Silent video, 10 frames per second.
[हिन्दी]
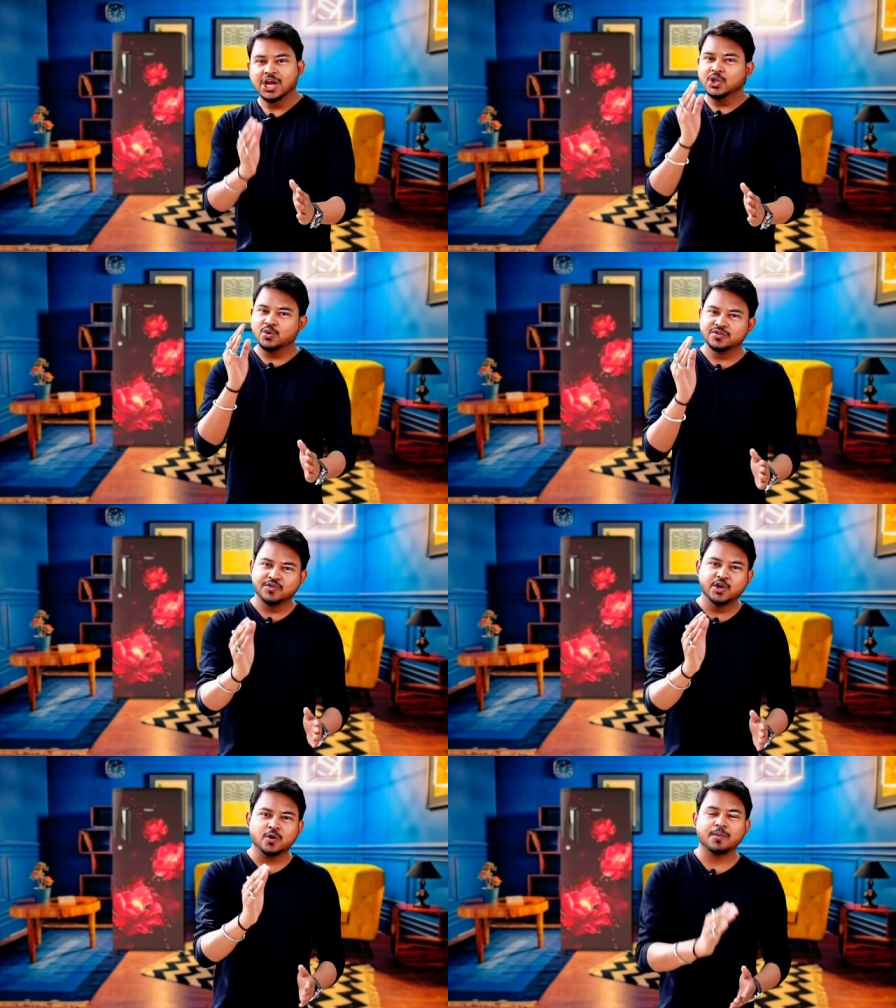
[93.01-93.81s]
तो इस
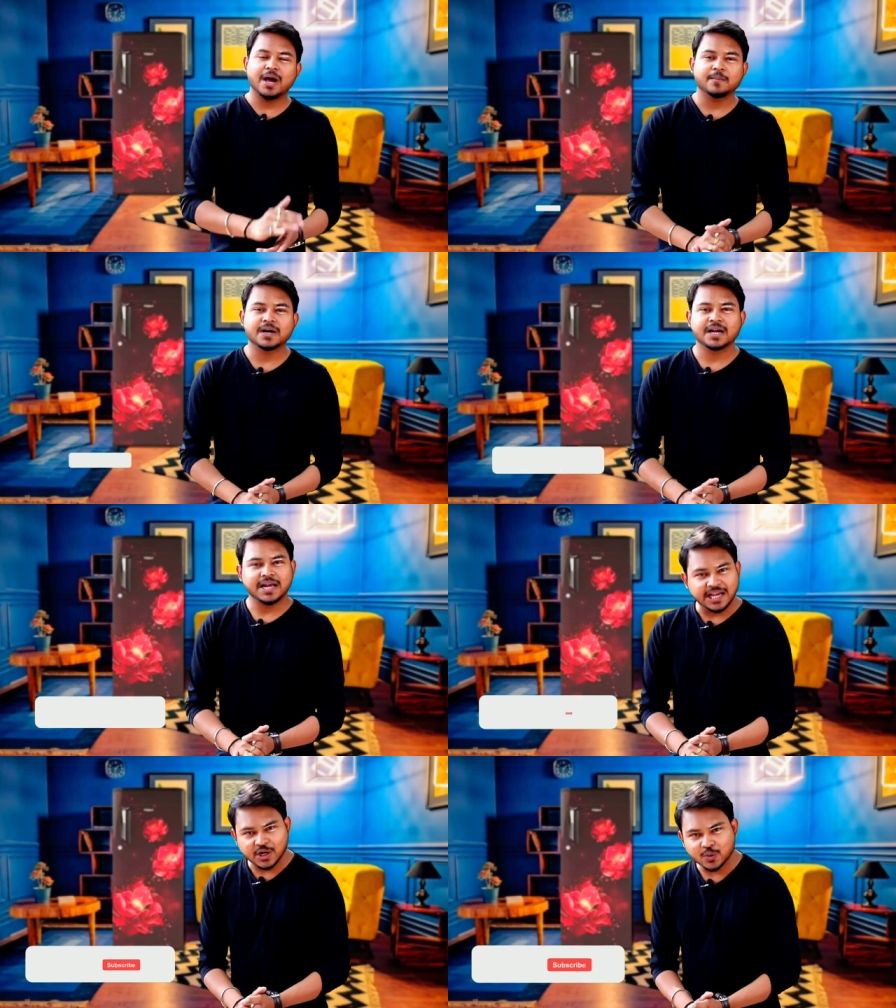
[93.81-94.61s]
वीडियो पे आप अगर
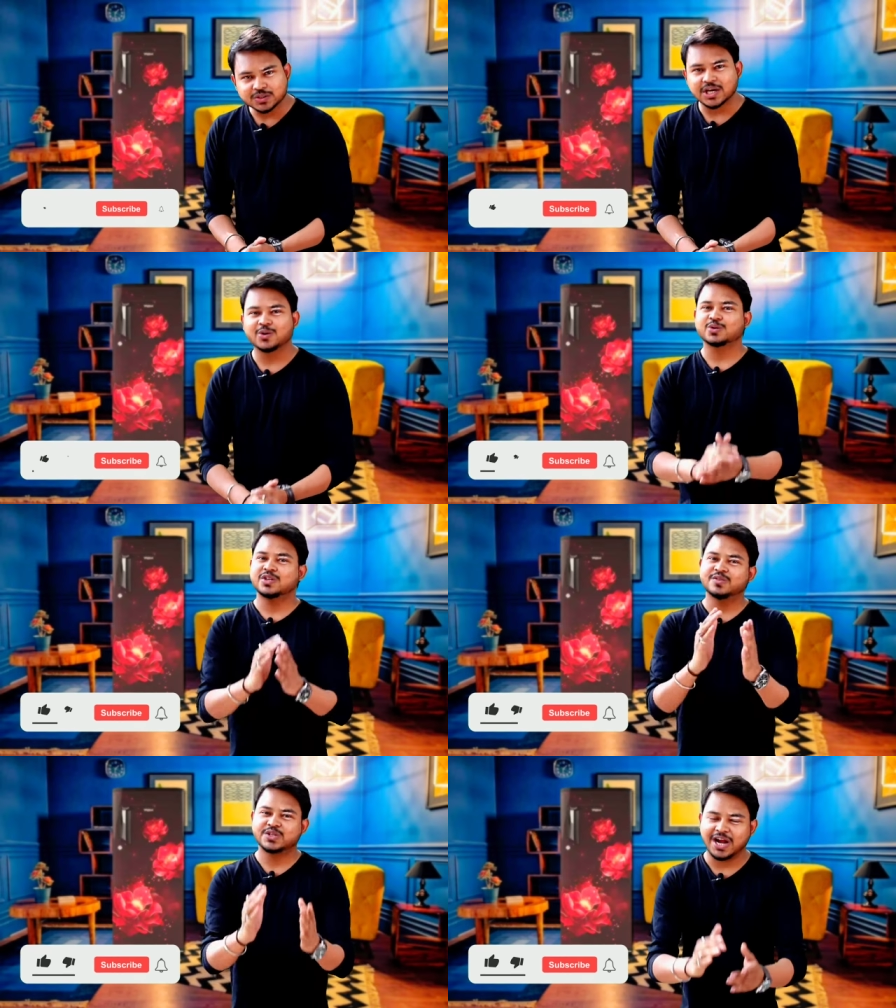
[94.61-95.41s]
नए हो चैनल को
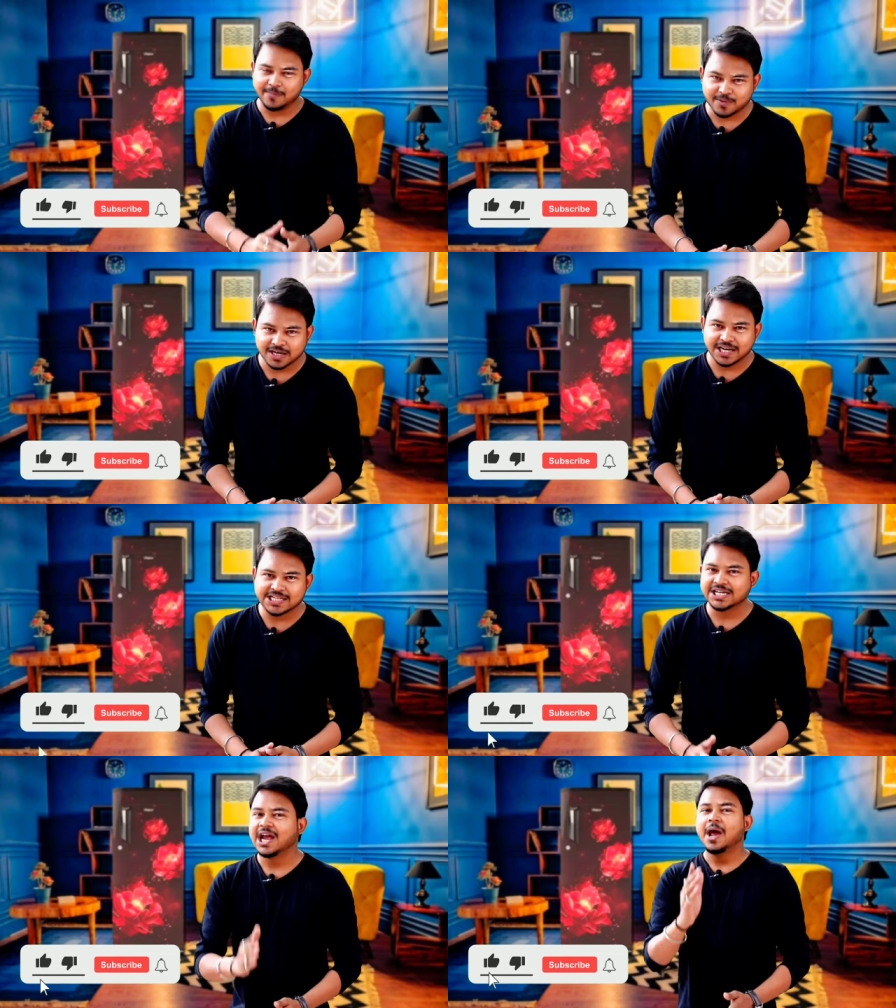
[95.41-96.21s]
सब्सक्राइब कर लीजिए